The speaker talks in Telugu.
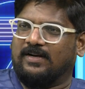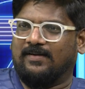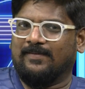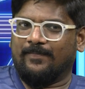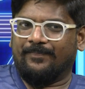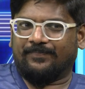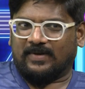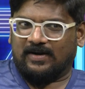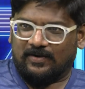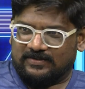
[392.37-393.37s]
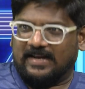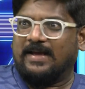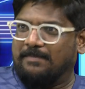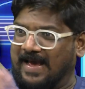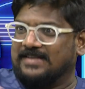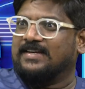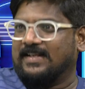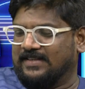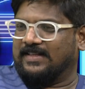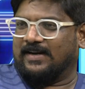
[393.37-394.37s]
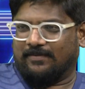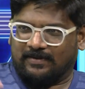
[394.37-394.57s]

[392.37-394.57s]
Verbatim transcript: త్రీ లో జరిగే మ్యాజిక్ అయితే ఇదే